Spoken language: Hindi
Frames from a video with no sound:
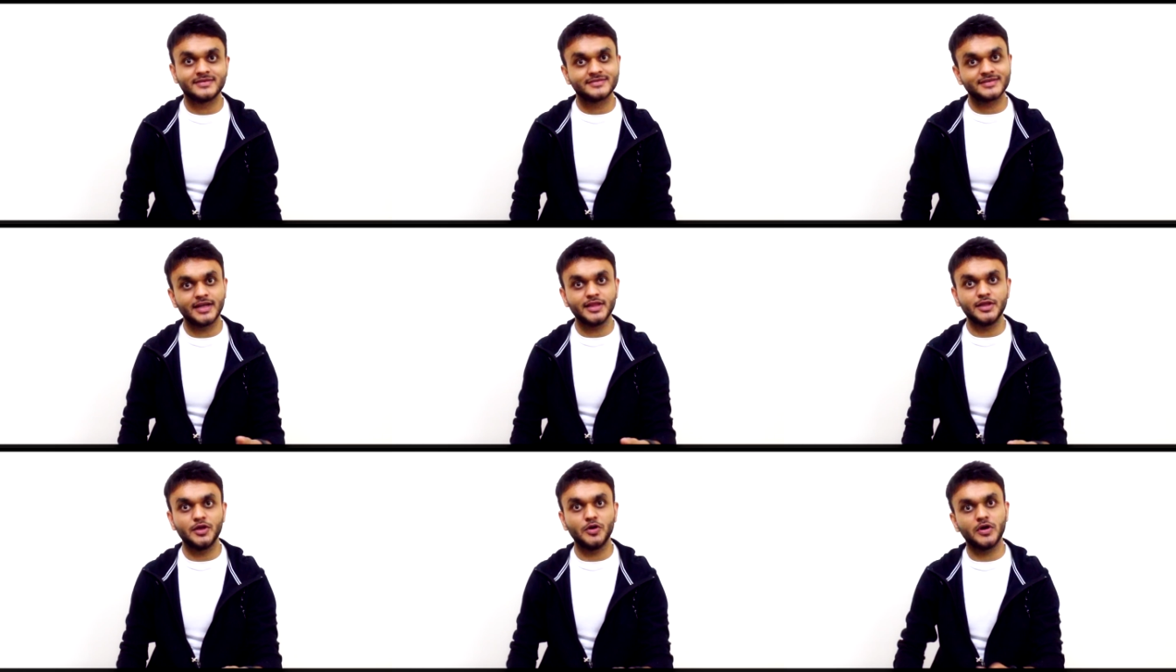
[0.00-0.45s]

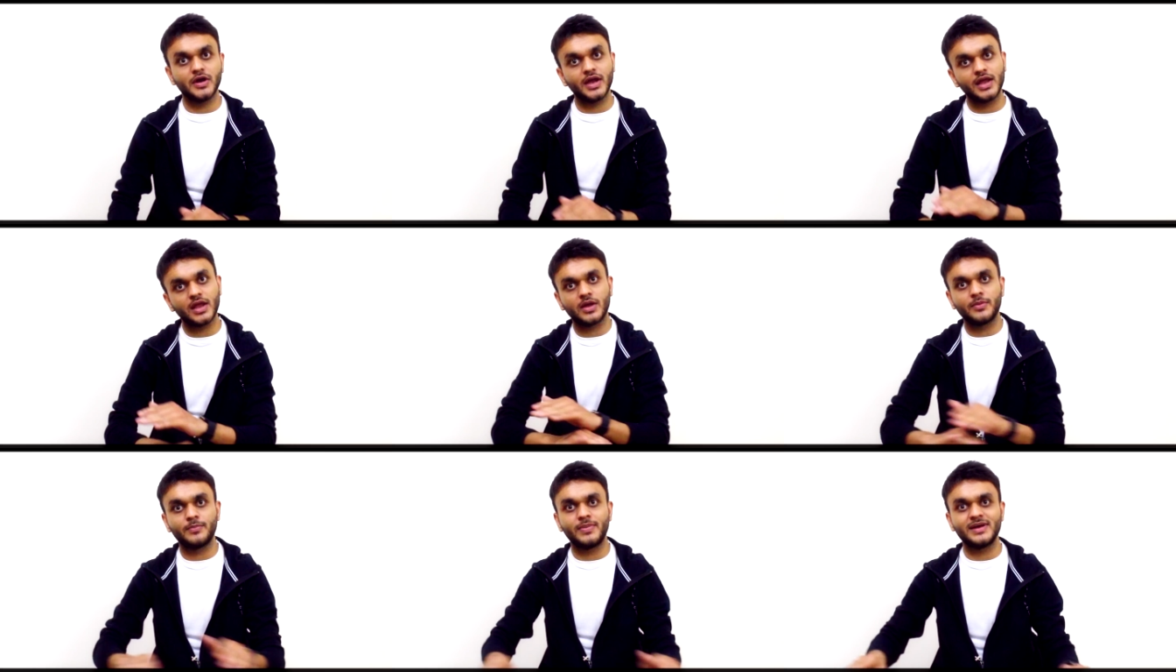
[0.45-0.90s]
शादी हो गई
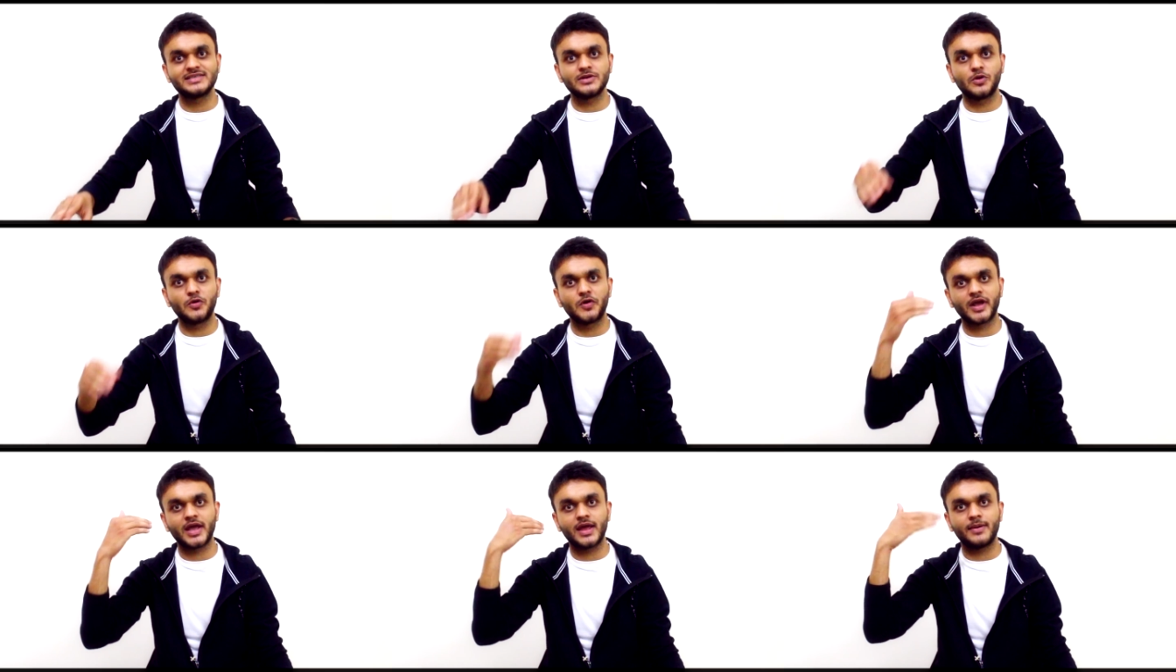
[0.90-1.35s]
पैसे
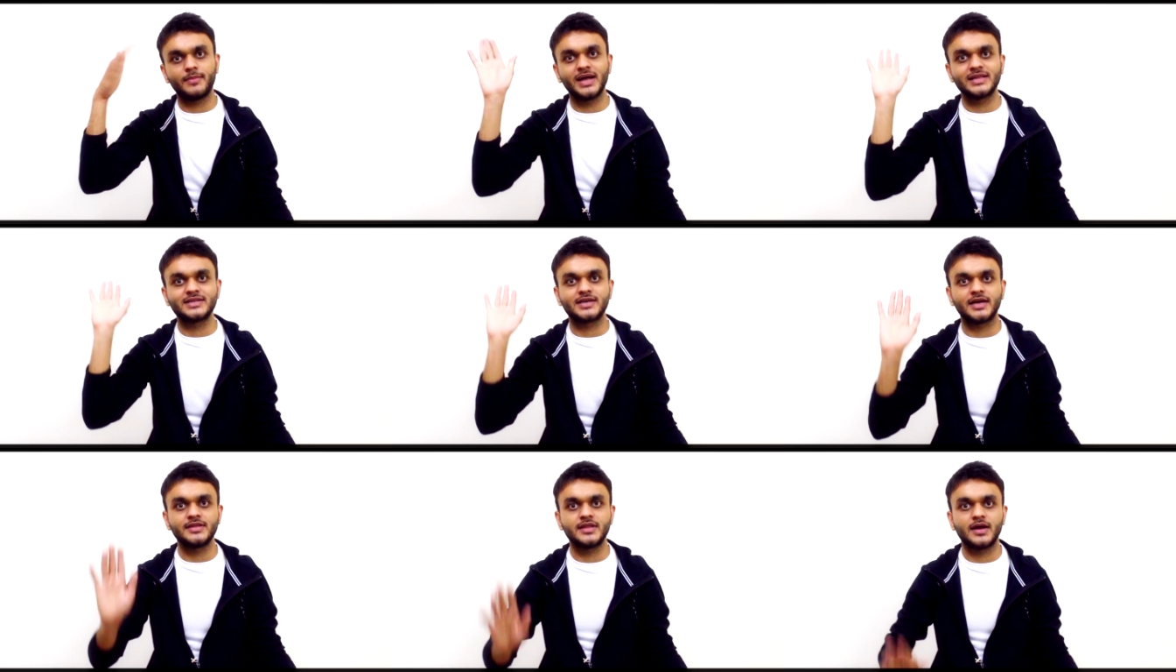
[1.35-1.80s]
उड़ गए
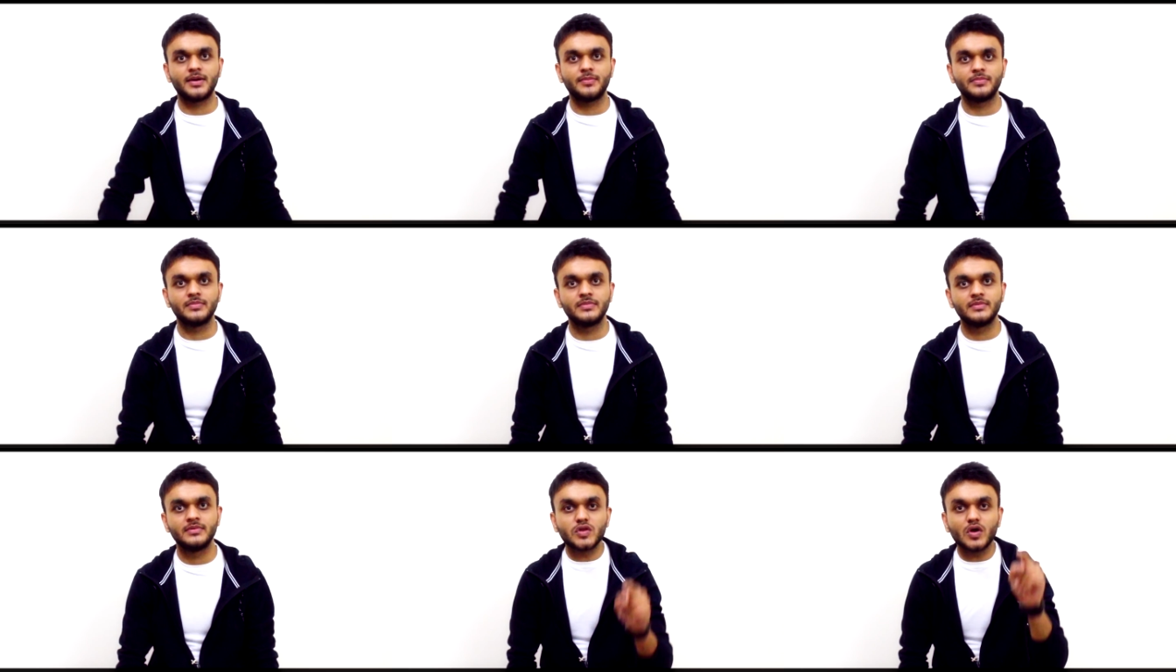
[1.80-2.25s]
बात
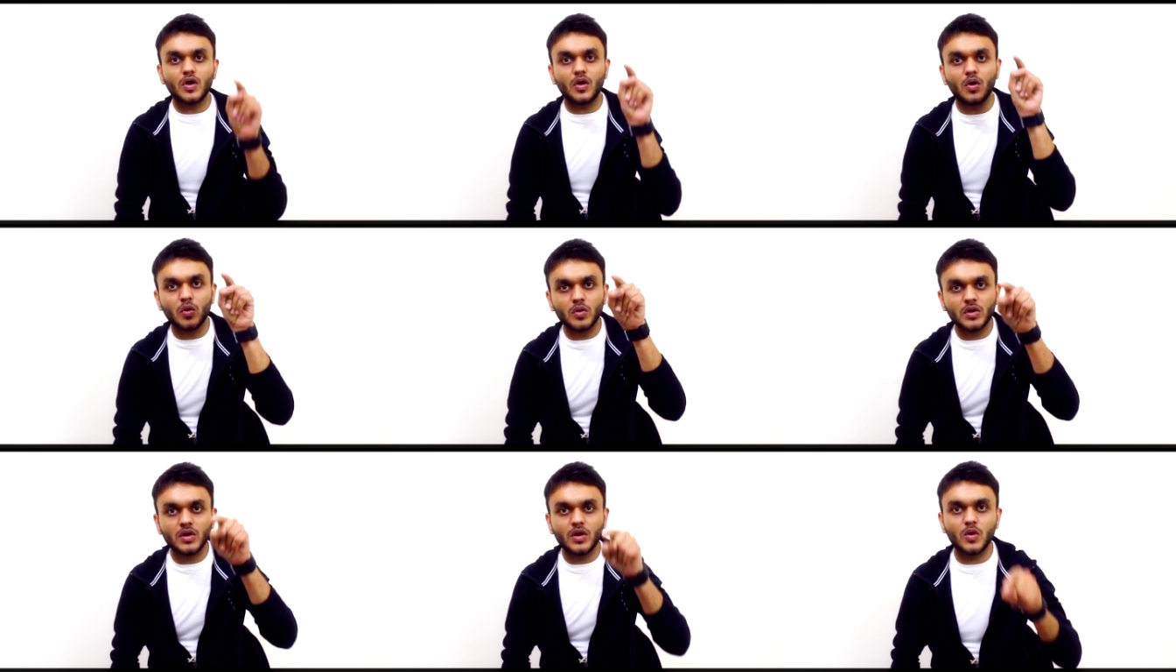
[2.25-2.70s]
खत्म तो
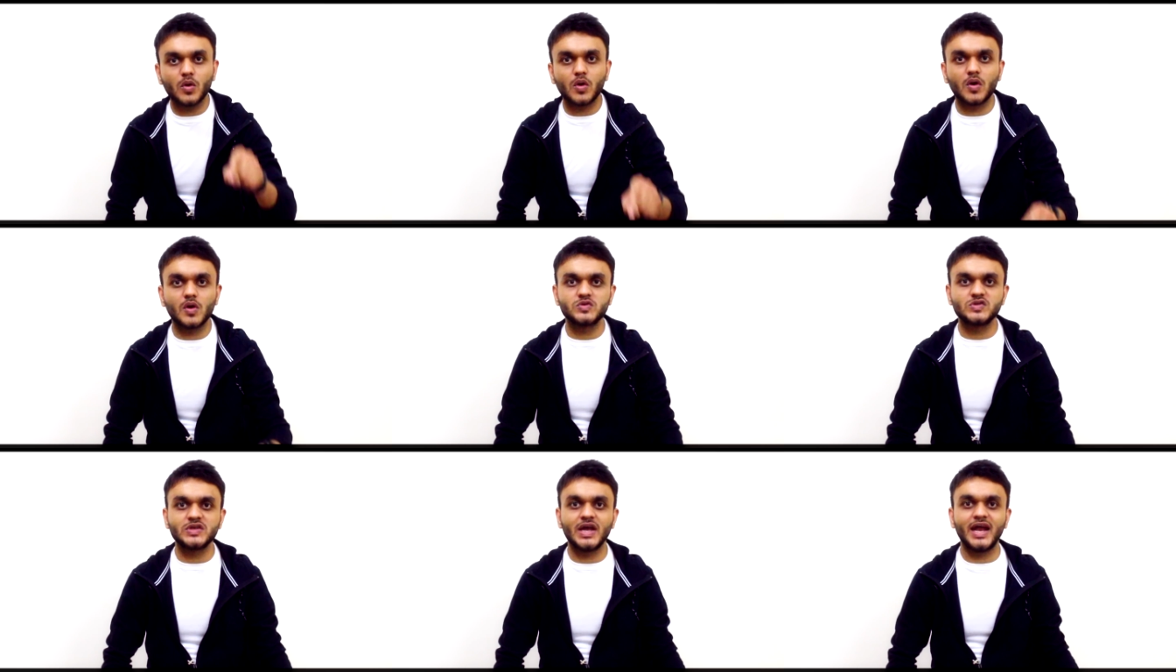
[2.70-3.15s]
उन
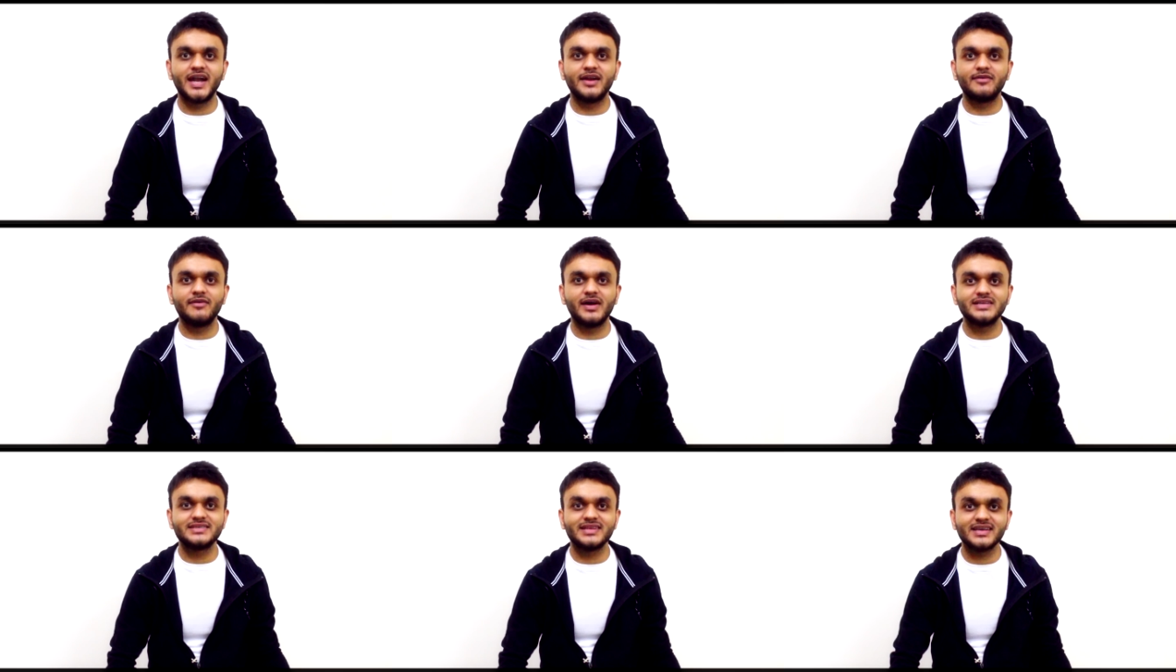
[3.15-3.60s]
लोगों से
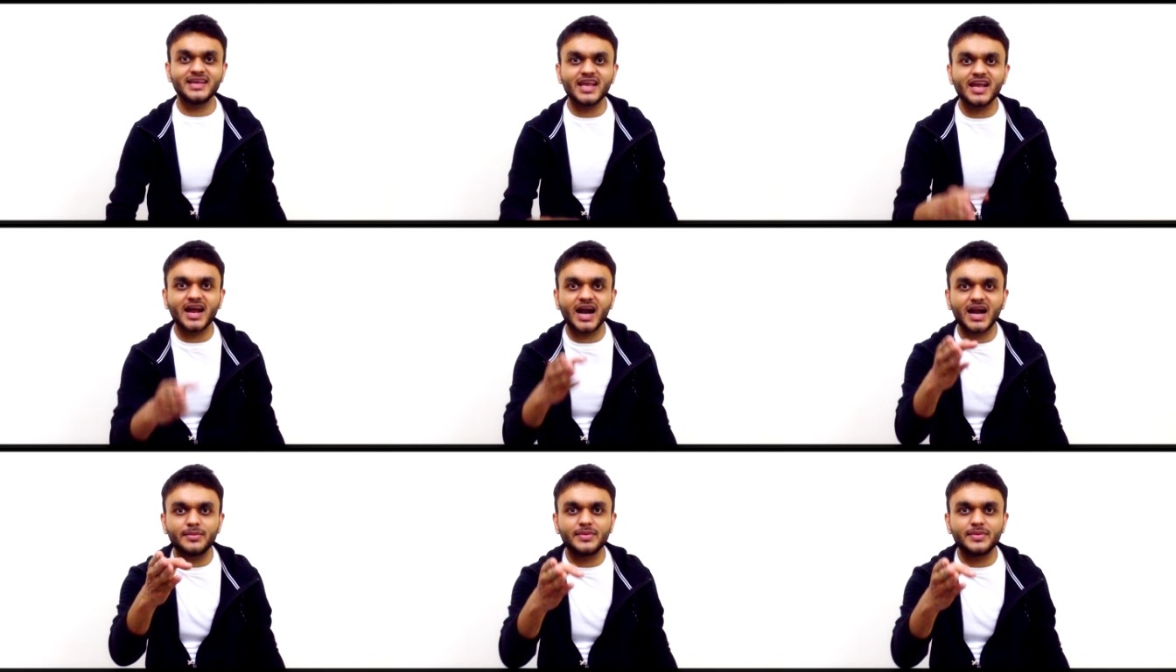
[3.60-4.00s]
एडवाइस है कि